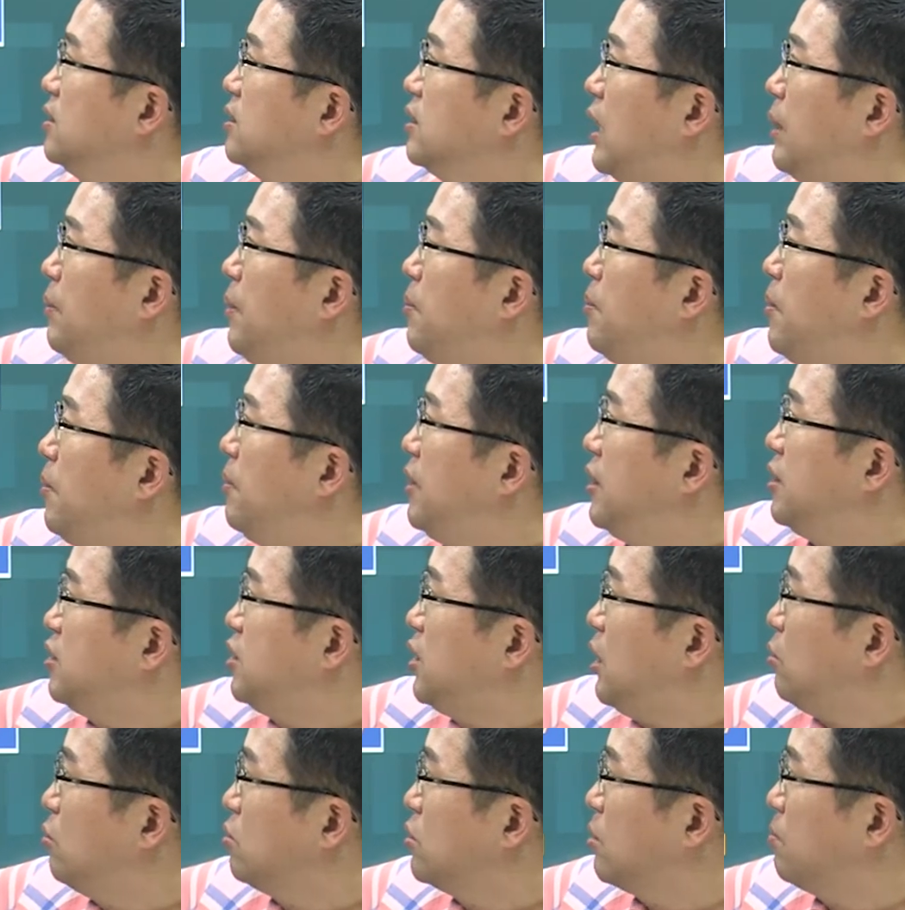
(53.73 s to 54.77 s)
자배법이
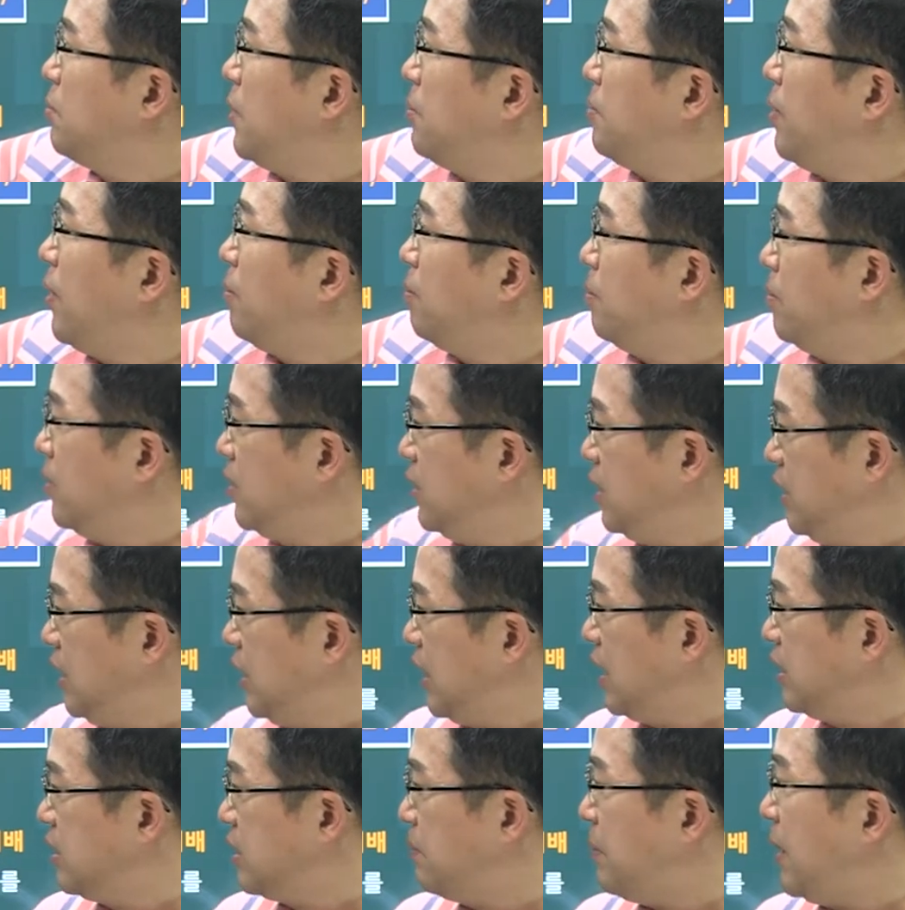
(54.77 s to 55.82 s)
최고 특별법
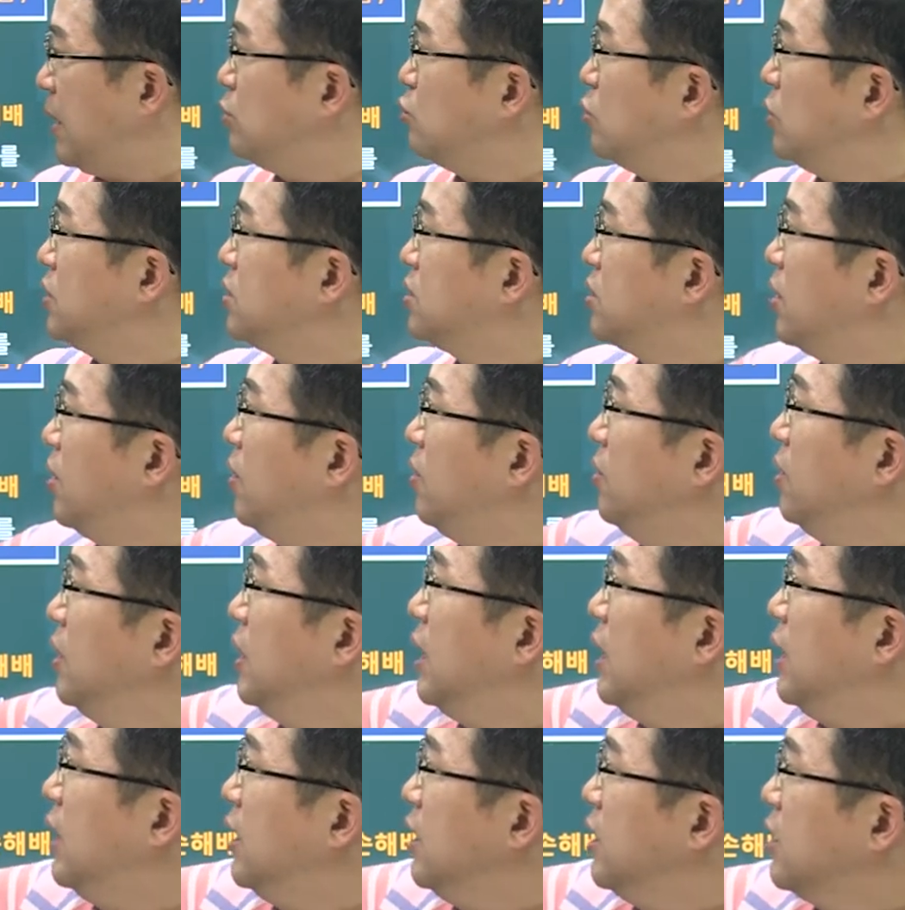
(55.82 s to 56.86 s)
이게 이제 8조에 있어요.
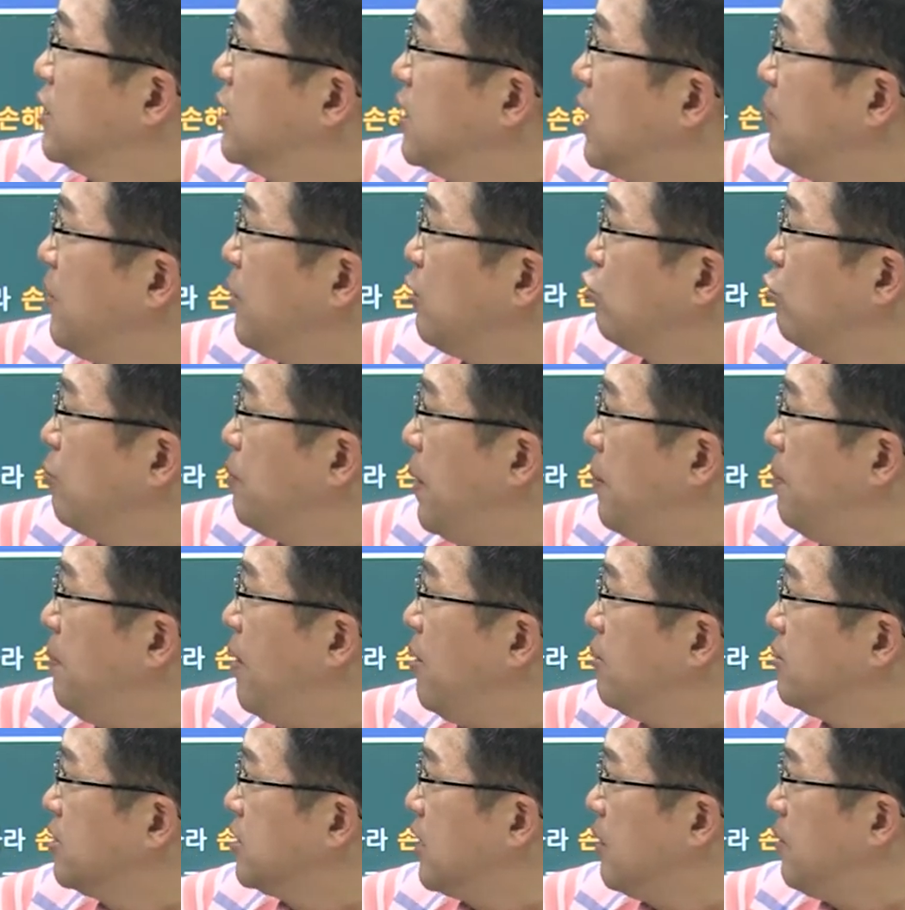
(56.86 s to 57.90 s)
그 다음에
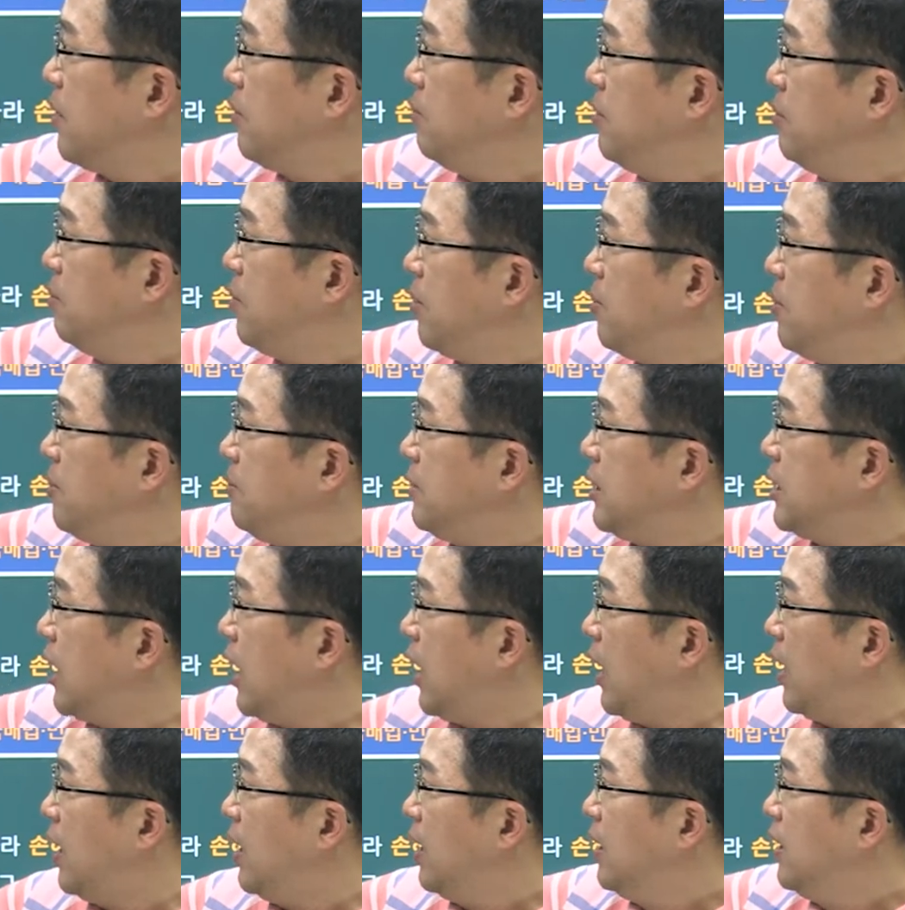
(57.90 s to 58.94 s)
국배법, 그 다음에
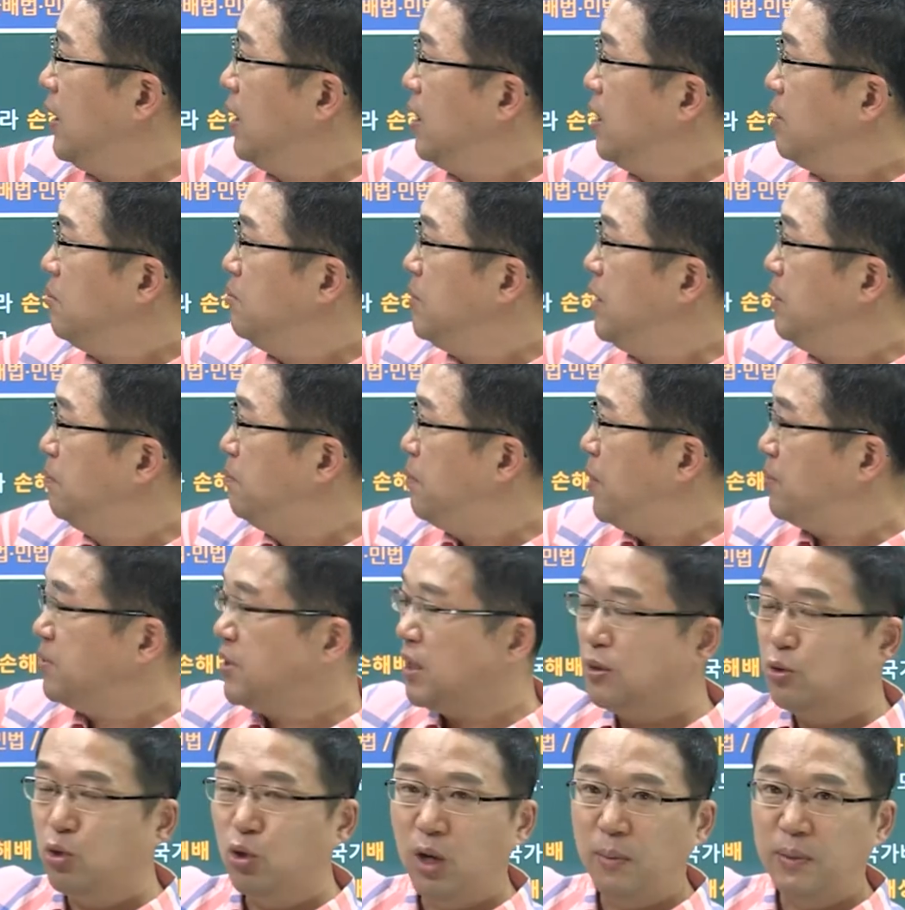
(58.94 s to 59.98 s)
민법입니다.
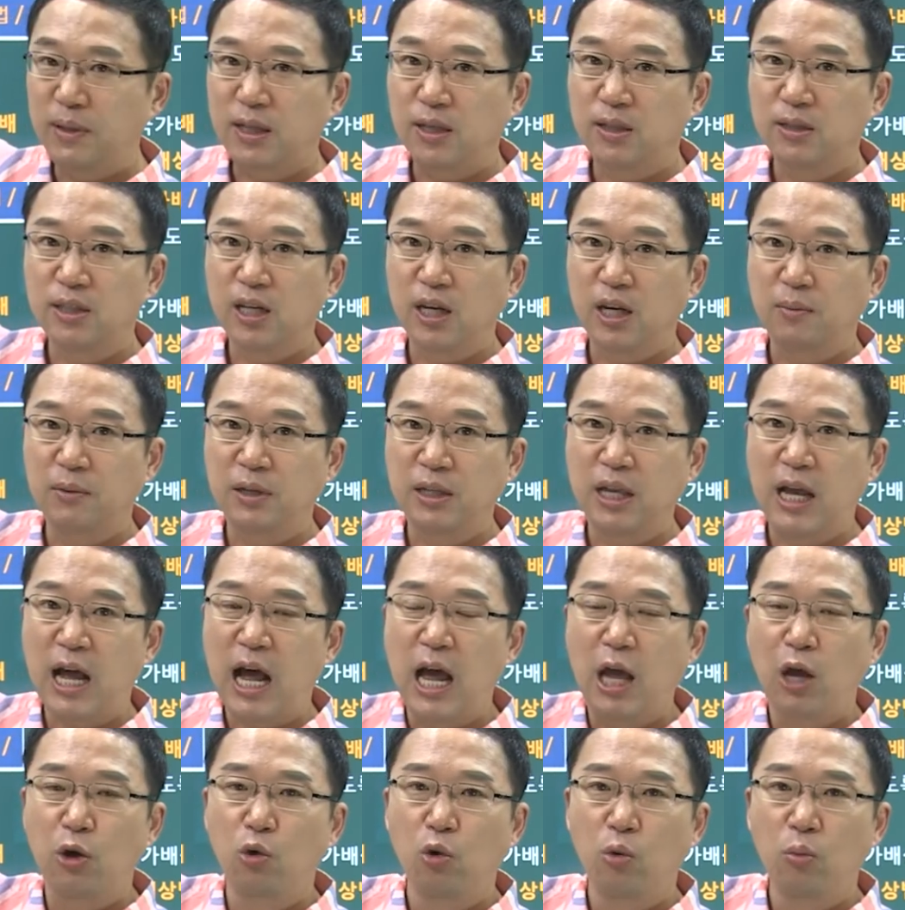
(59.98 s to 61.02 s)
민법상 손해배상 책임은
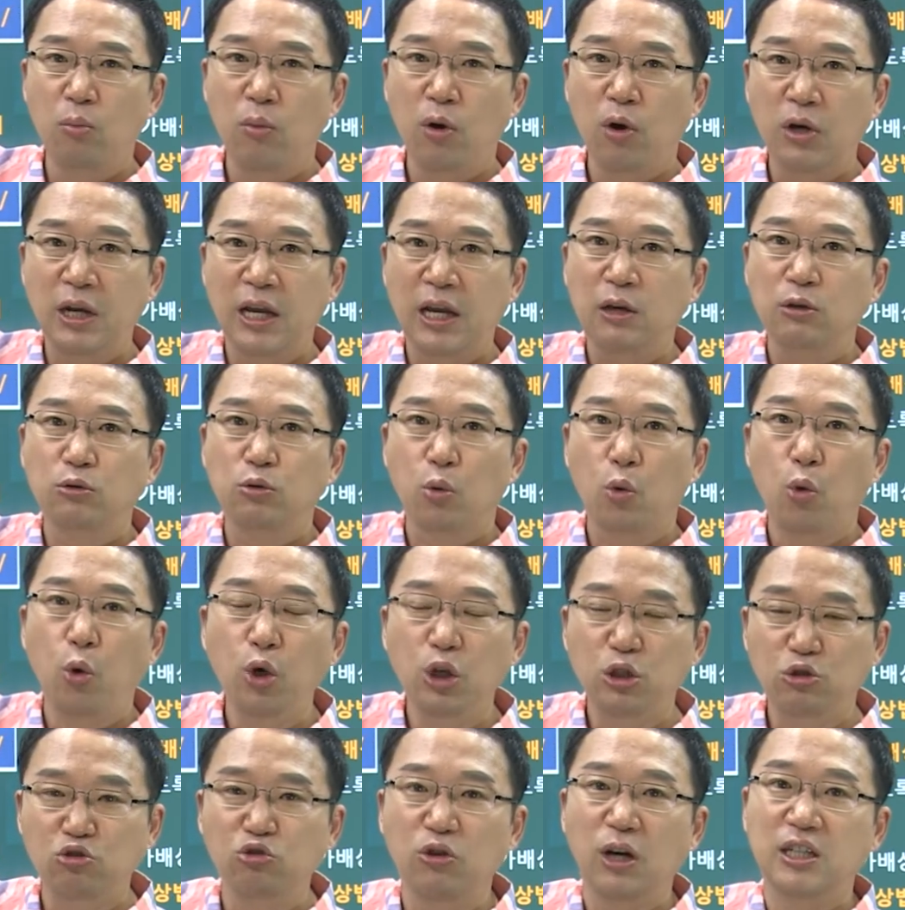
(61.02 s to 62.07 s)
가해공무원이
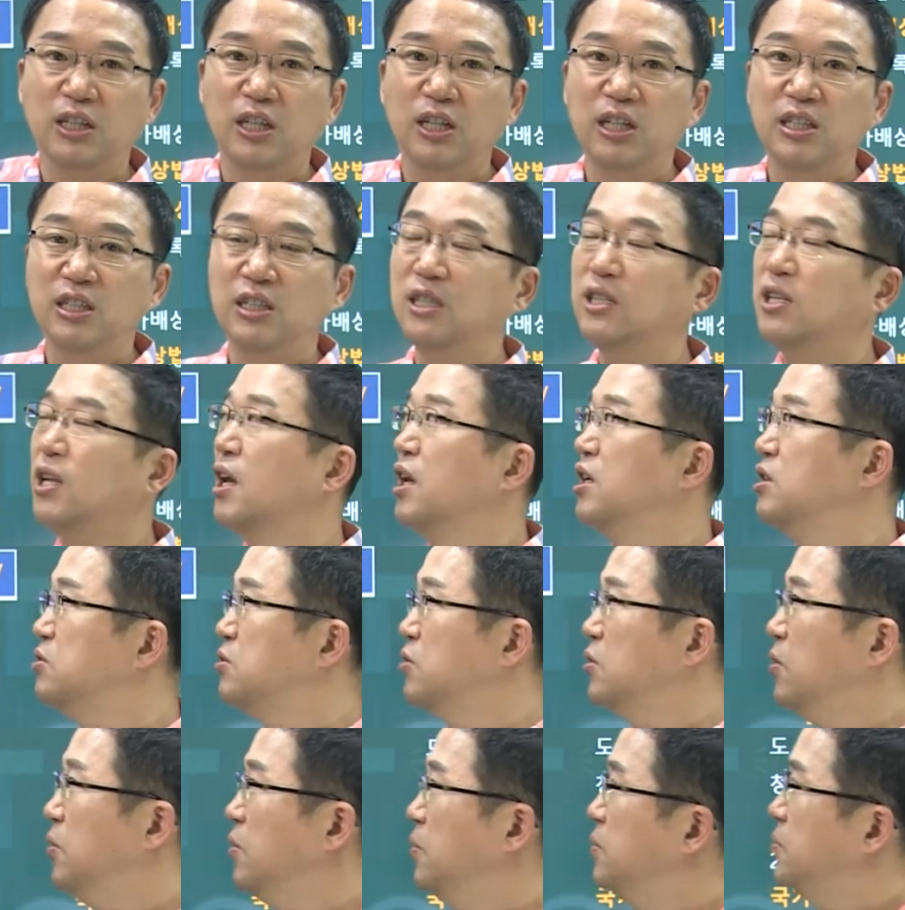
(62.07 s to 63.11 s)
고위 중과실에 있을
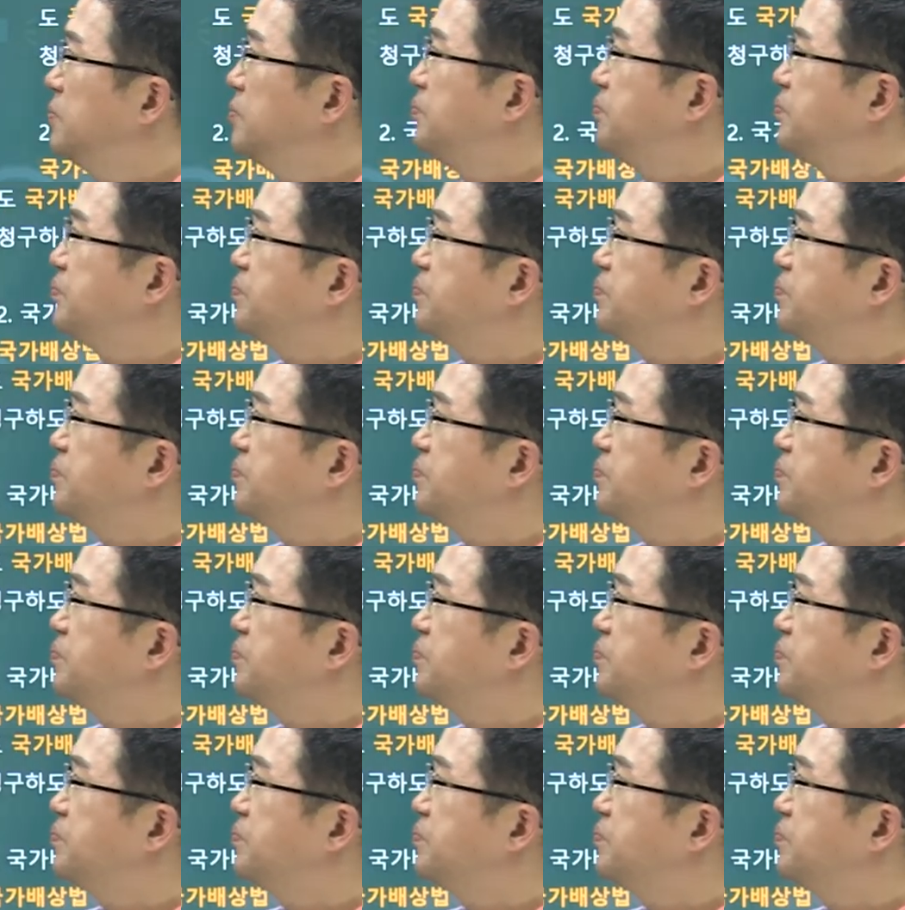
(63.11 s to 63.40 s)
때겠죠.